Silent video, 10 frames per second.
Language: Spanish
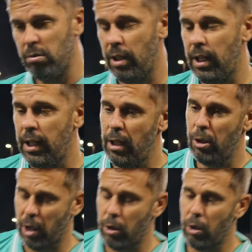Sí,
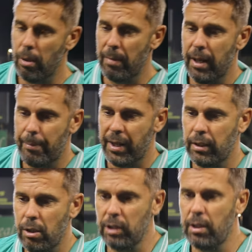lo creo que los demás
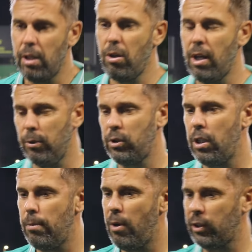partidos anteriores hemos
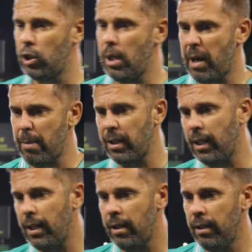tenido más ocasiones para
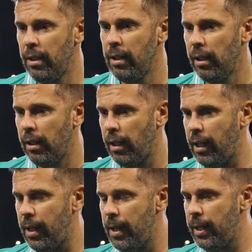meter.
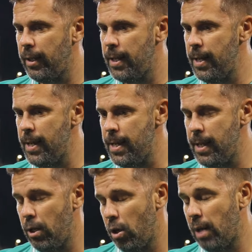Eh,
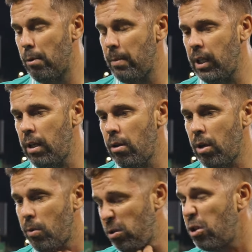y, nos la hemos
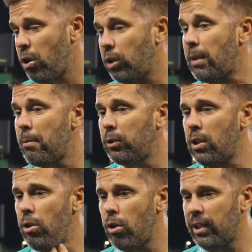metido y bueno, yo creo que también hemos
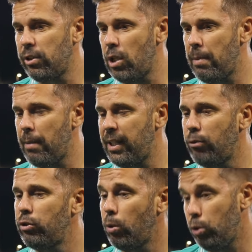tenido ocasiones para
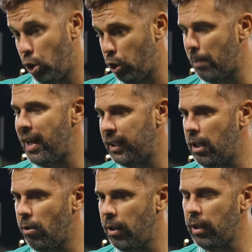meter un segundo, yo también la he
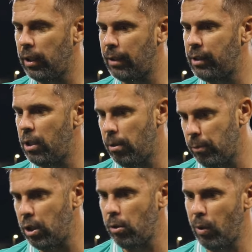tenido, ¿eh? la tenido,
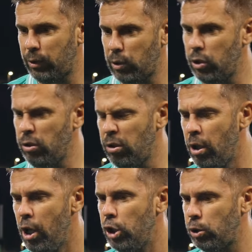hemos tenido buena actuación,
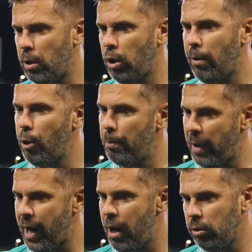sobre todo balón
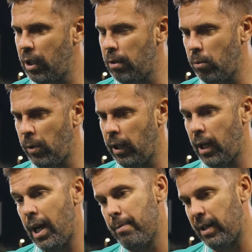parado, tiene un
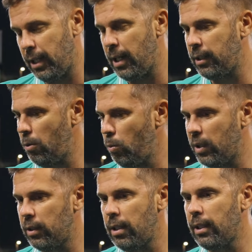buen Ale Martínez, tiene un
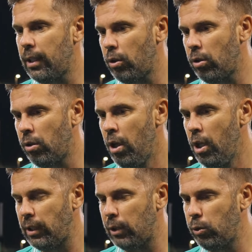guante tanto,
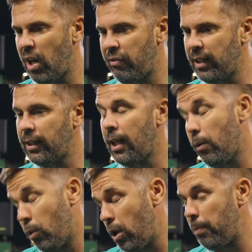tanto la
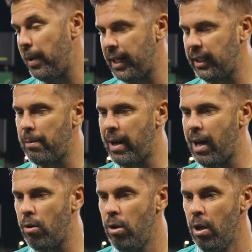falta y bueno, y el penalti que ha
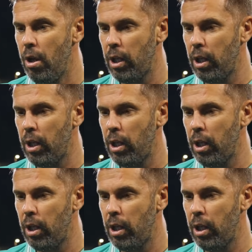parado,